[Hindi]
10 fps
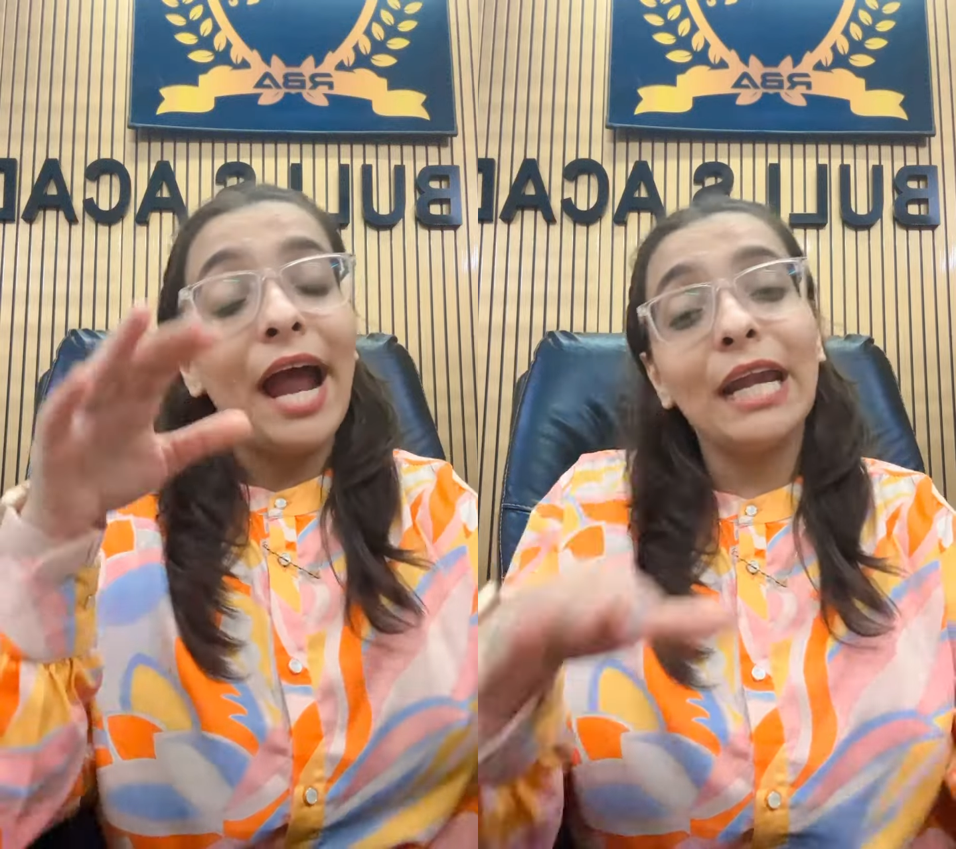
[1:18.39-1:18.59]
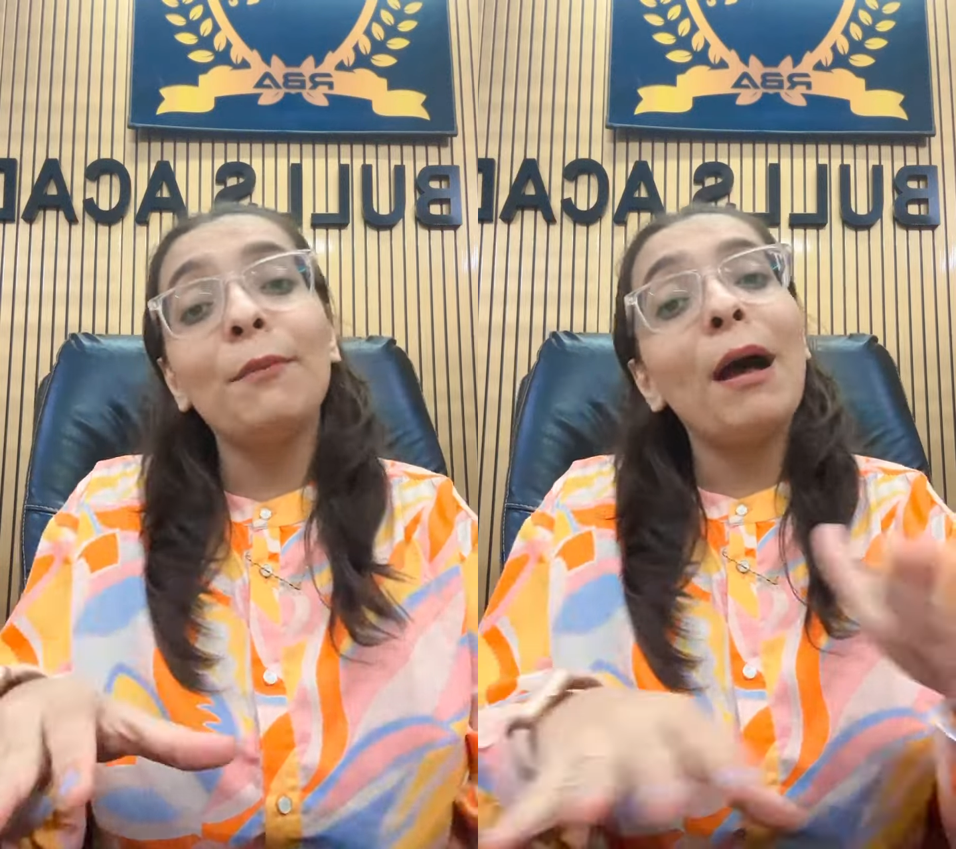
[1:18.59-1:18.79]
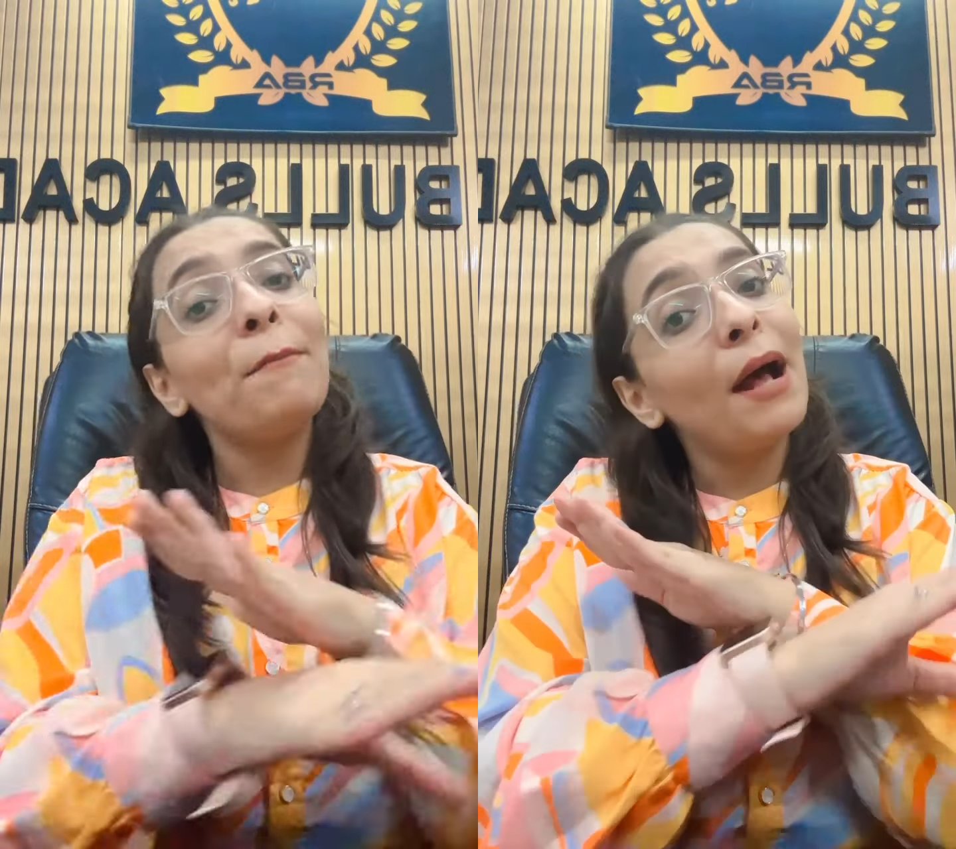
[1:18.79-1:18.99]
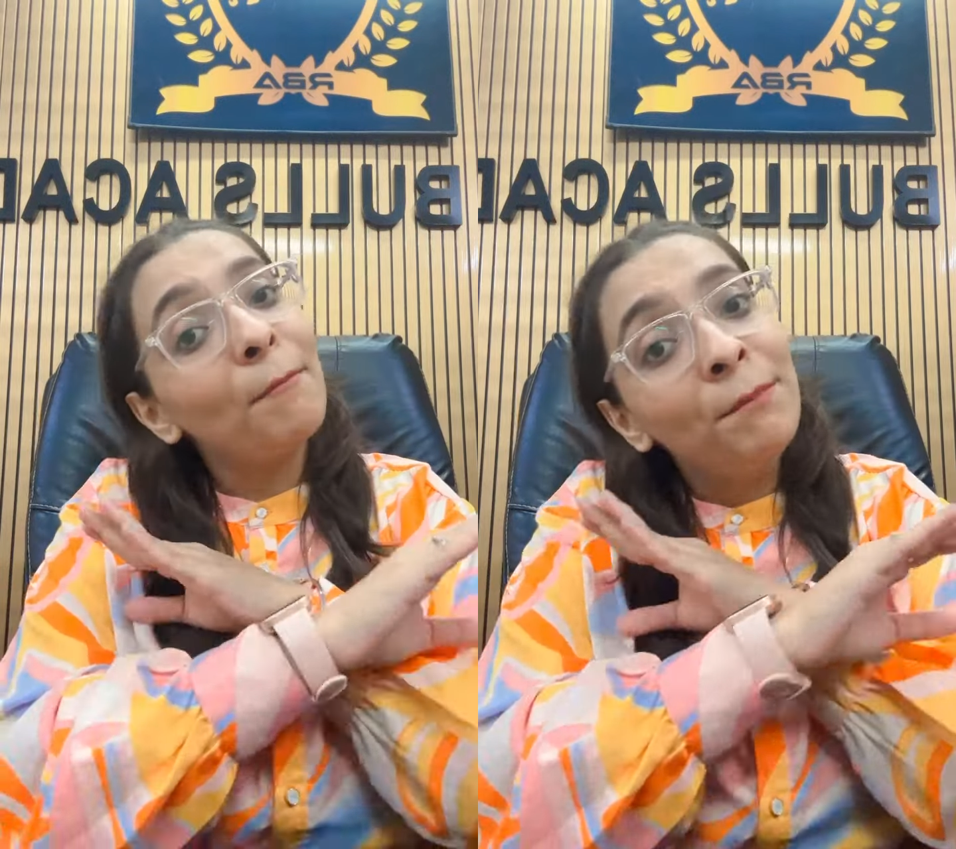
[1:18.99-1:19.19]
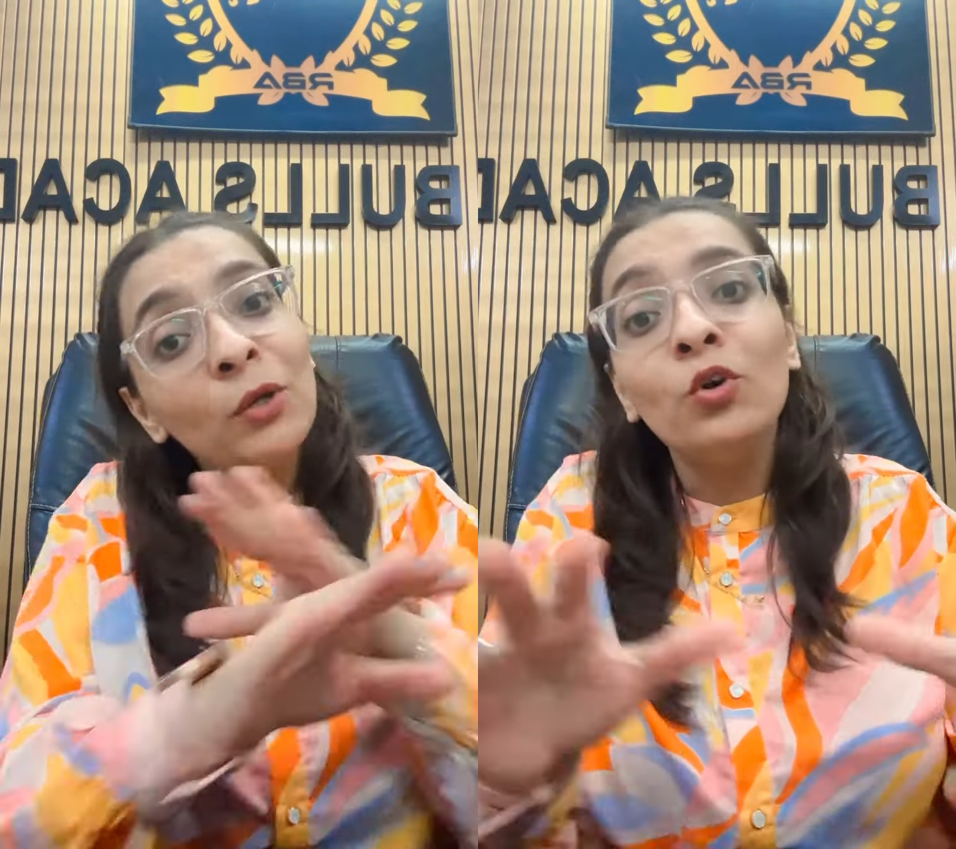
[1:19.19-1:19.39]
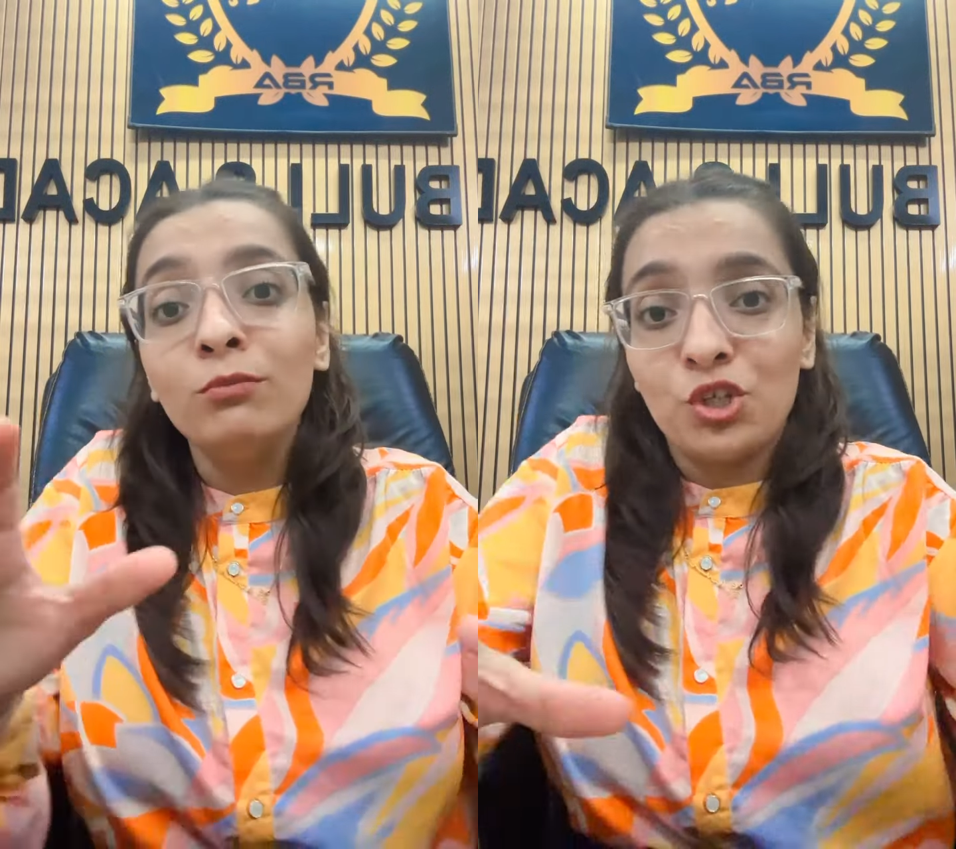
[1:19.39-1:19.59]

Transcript: एंड अब आप बिल्कुल